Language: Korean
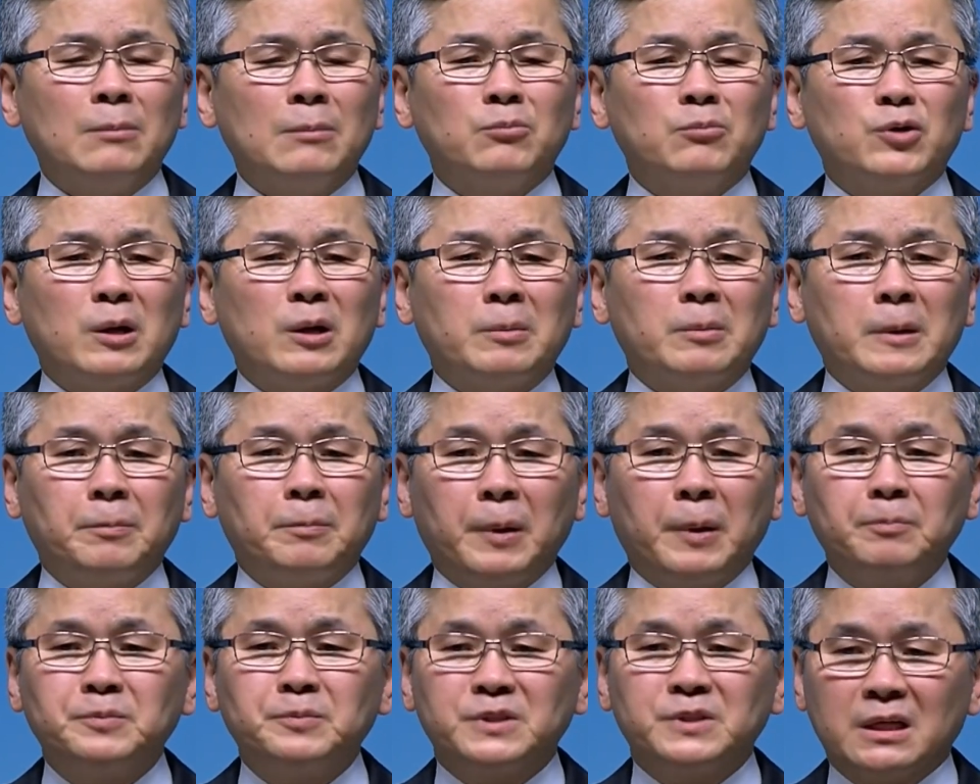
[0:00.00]

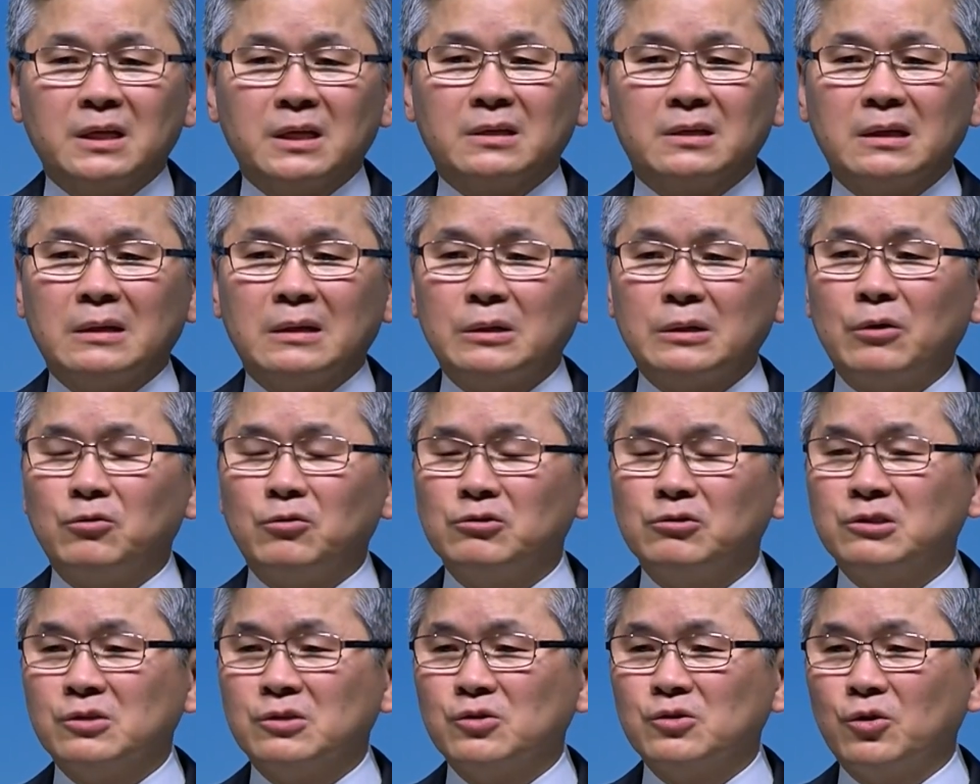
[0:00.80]
아무라비 법전에도
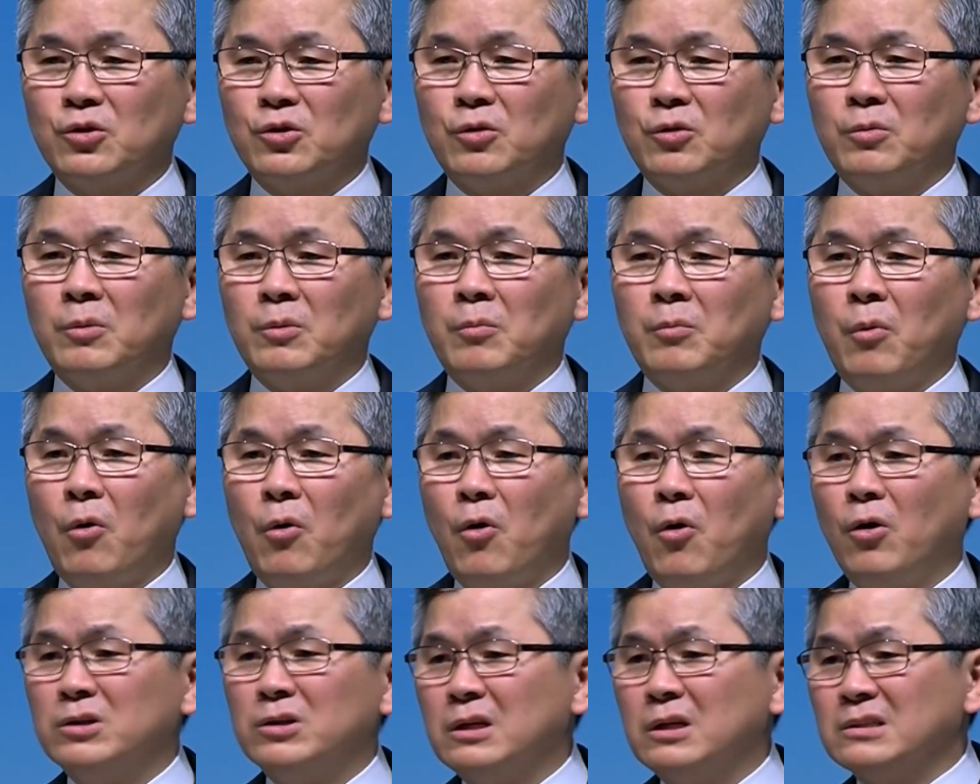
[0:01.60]
나올 정도로 뭐
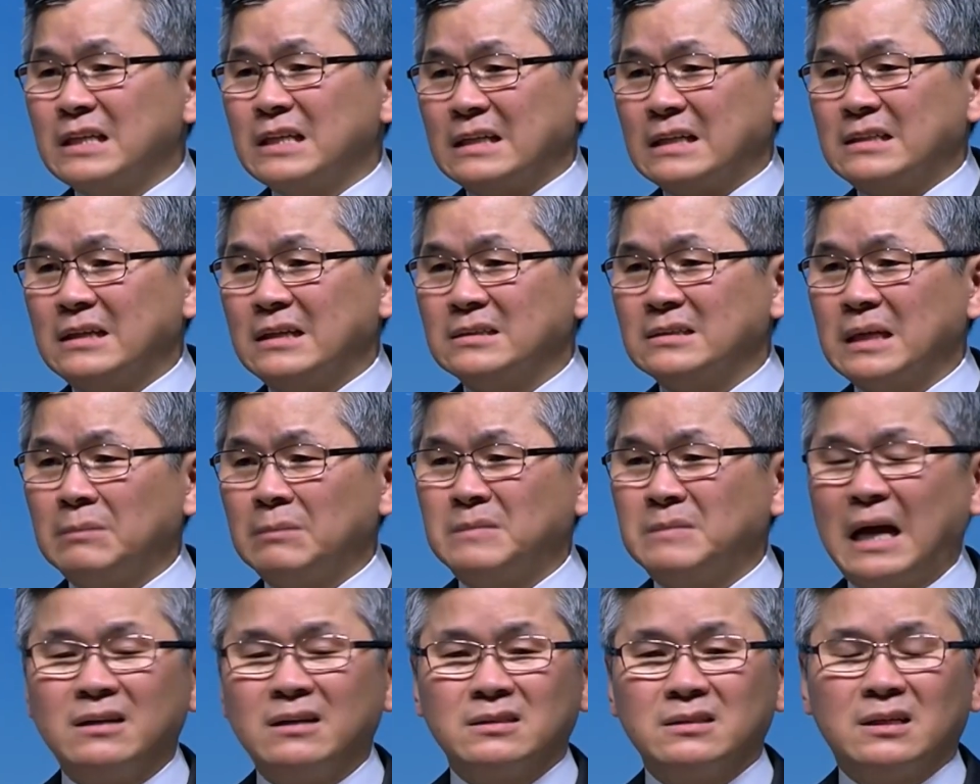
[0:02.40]
모든 세상
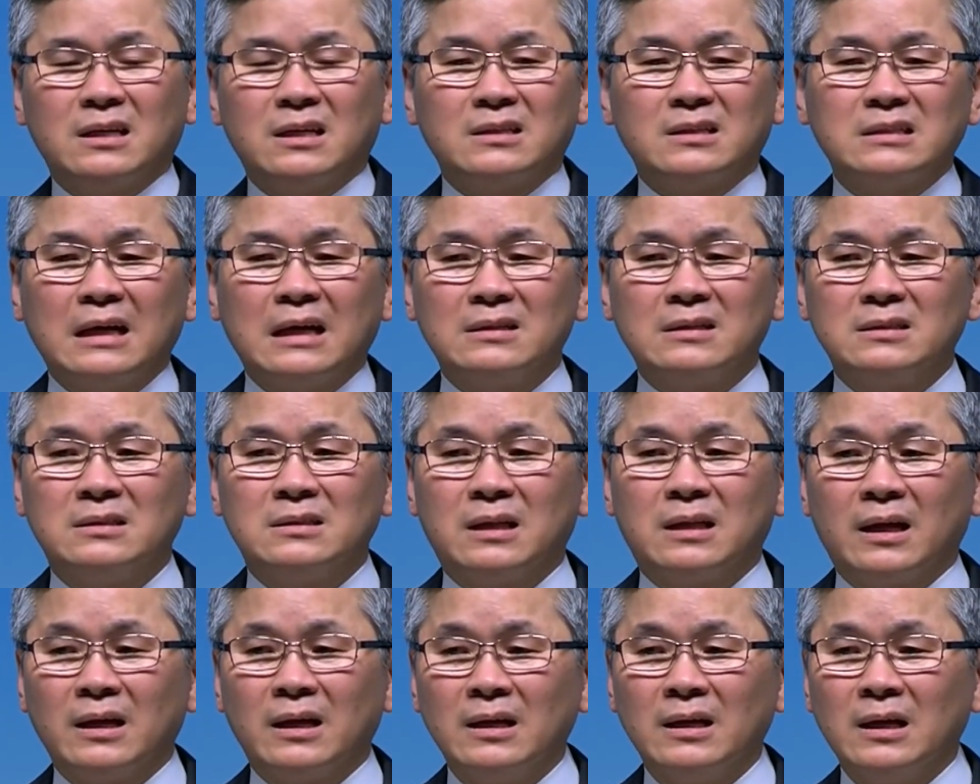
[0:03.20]
사람 다 그렇게
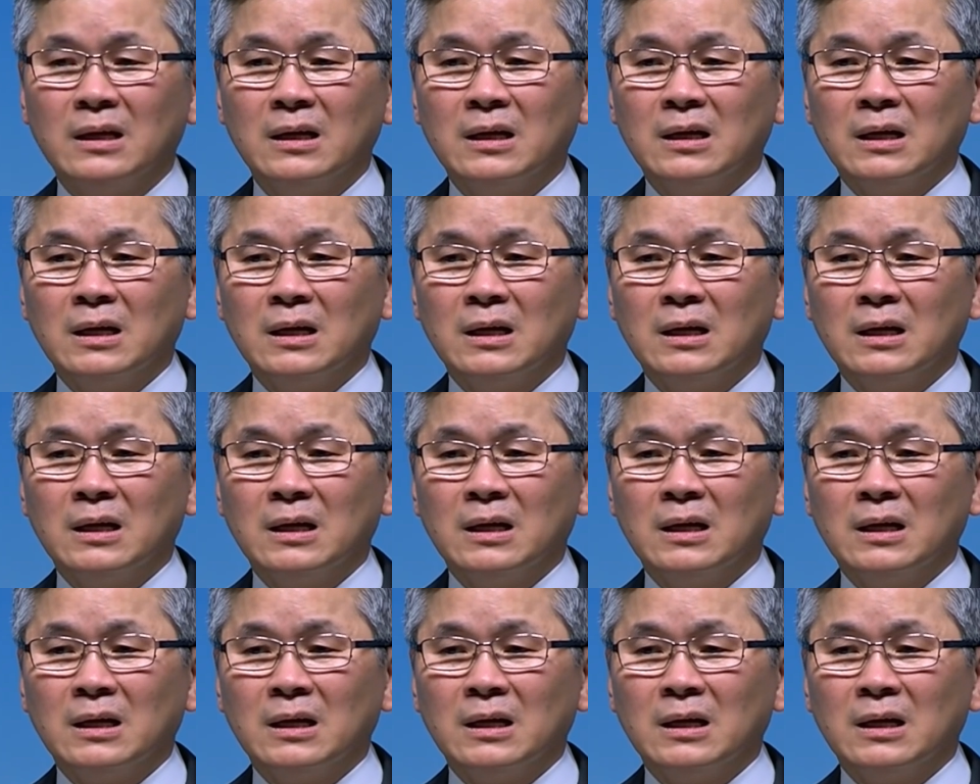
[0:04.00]
사는데